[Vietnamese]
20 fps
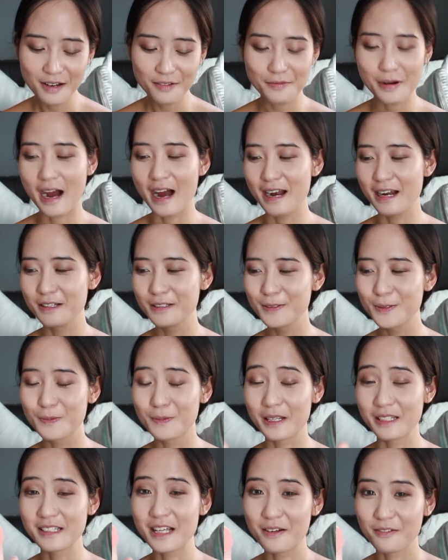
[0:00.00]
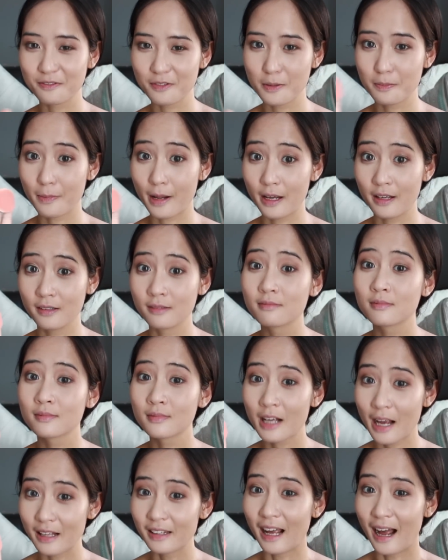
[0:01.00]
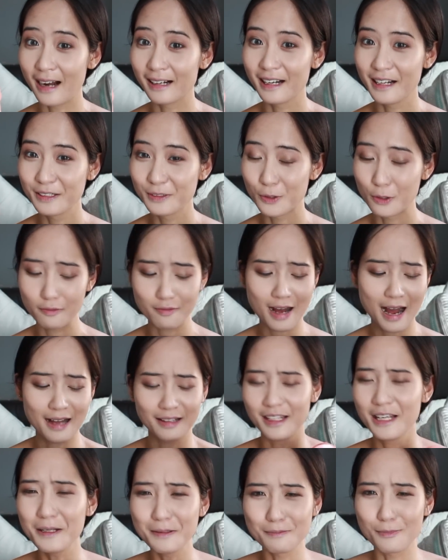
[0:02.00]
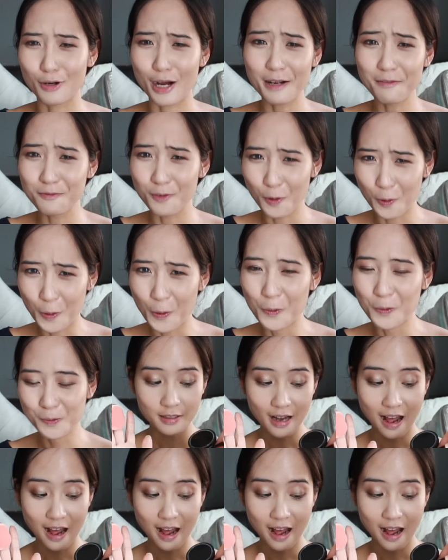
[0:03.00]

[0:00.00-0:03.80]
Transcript: Và Hà đã dùng cái sản phẩm này cả tháng nay rồi và Hà thích một cách vô cùng.